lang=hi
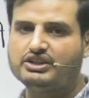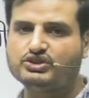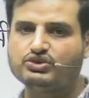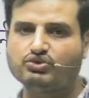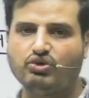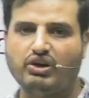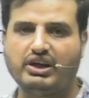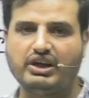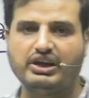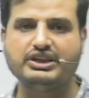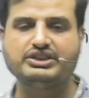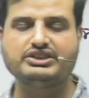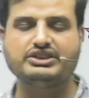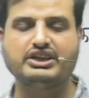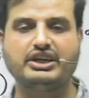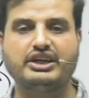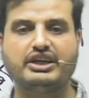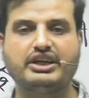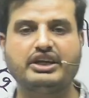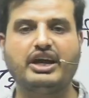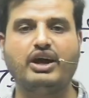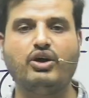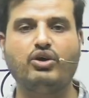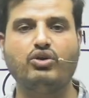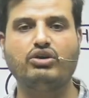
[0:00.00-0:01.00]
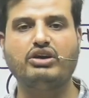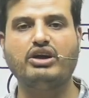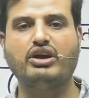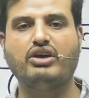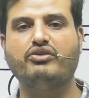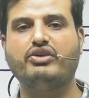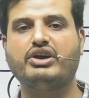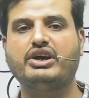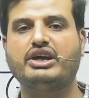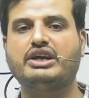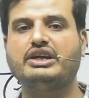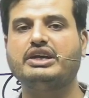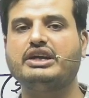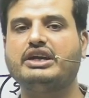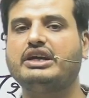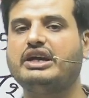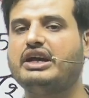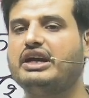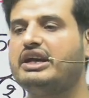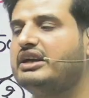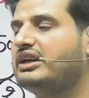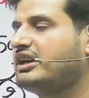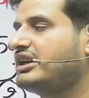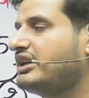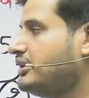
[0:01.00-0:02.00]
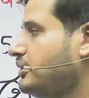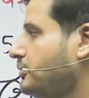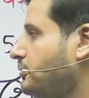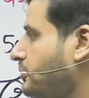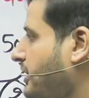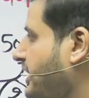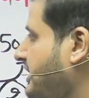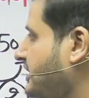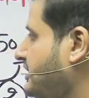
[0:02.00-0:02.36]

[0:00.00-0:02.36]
वाली संख्याओं का वर्ग निकालेंगे तो बेस